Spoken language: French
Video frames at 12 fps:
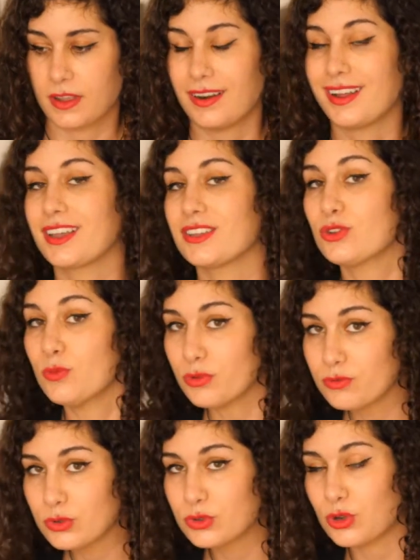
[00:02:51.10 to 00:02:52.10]
la question
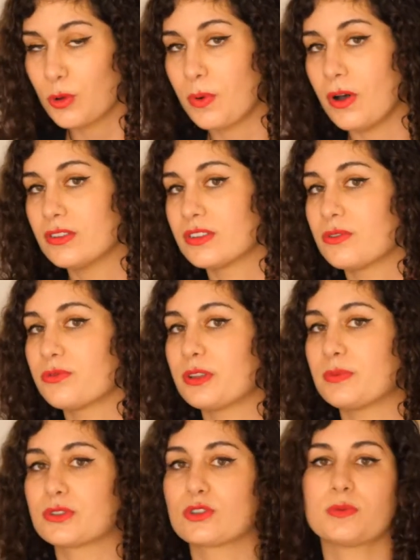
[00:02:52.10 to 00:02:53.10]
peut vous surprendre en
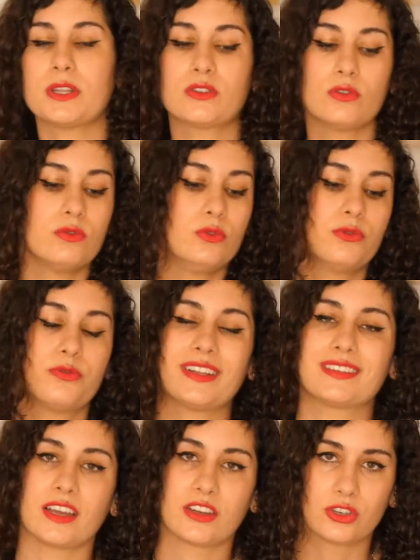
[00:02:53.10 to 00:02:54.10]
fait, parce que peut-être que vous, vous
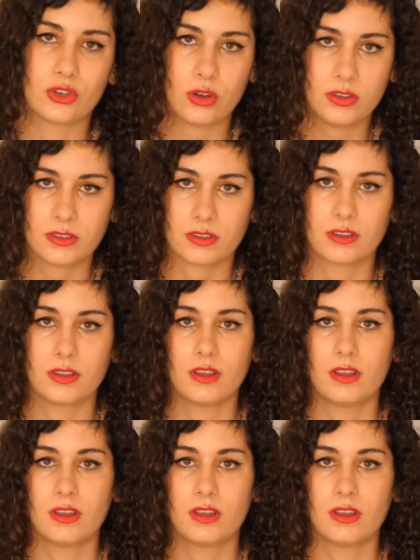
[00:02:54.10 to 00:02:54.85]
faites quelque chose,